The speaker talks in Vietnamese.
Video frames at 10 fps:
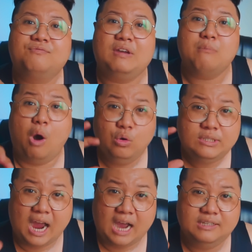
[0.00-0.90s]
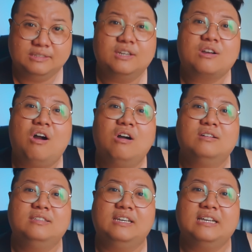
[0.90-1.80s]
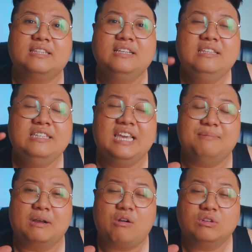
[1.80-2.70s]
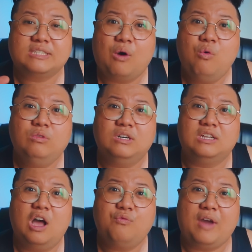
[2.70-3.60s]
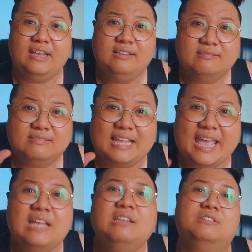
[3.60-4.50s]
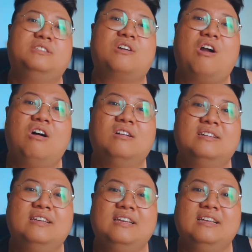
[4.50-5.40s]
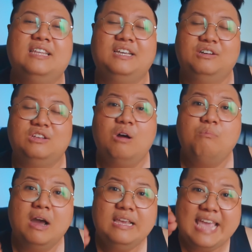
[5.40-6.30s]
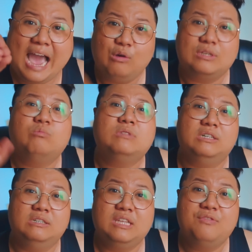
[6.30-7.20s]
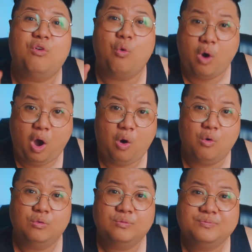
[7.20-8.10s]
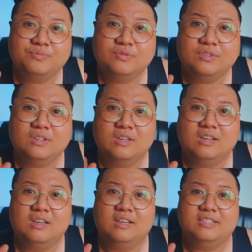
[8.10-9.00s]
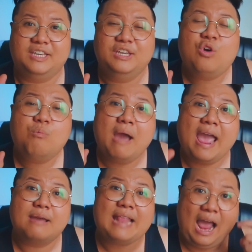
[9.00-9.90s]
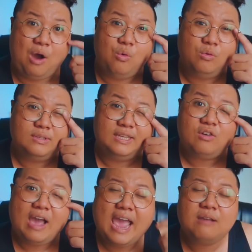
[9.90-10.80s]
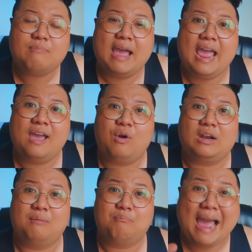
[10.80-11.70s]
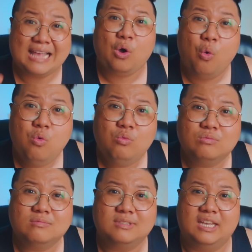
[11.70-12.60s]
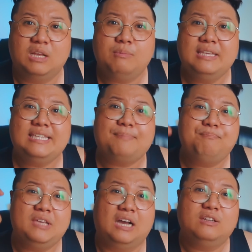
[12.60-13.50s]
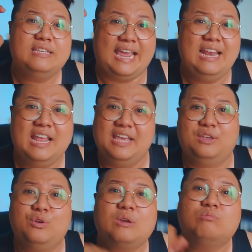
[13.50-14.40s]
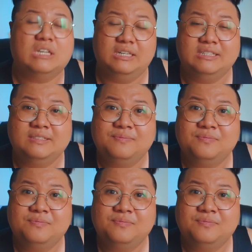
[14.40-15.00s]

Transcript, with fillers: phải bổ trợ được cho con những cái tính gì mà con xấu người đó phải né được cho con thì người đó mới vào trong tượng để phù hộ chỉ có ma đạo chỉ có ác ma hoặc là ma thú thì nó mới chấp nhận nó nhảy liền vô trong tượng